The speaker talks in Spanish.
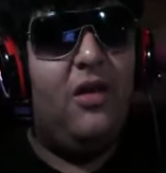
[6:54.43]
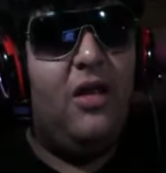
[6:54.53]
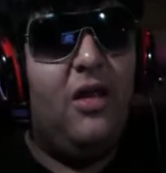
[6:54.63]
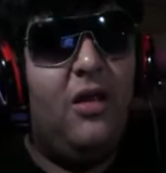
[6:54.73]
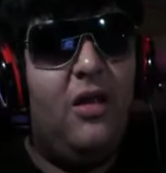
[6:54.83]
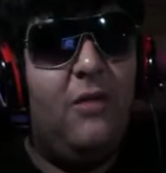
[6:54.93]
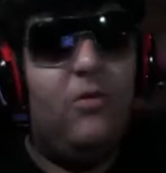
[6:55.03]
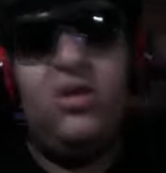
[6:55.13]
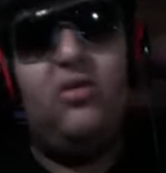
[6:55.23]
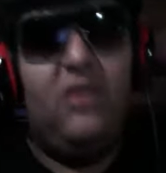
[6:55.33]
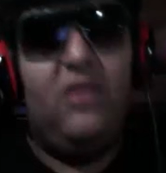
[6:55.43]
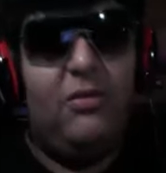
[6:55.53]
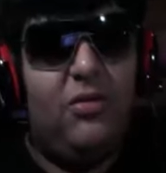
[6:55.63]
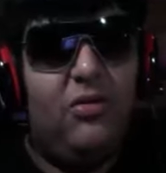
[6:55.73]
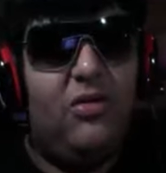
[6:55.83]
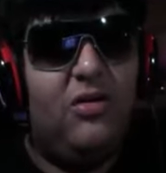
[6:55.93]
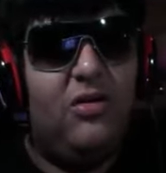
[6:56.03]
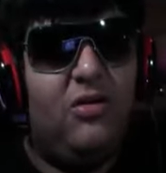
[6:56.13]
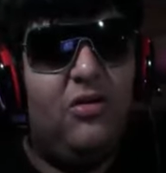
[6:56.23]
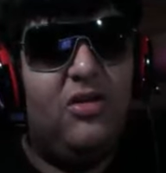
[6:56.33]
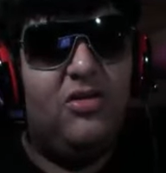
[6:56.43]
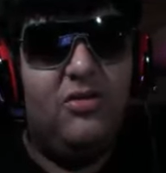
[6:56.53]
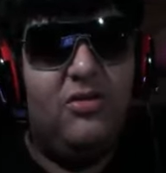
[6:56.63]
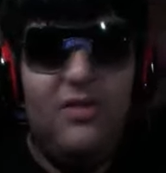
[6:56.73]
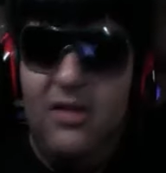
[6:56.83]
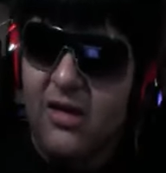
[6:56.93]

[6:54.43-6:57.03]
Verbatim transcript: eh, en otra ciudad, mejor, dicho,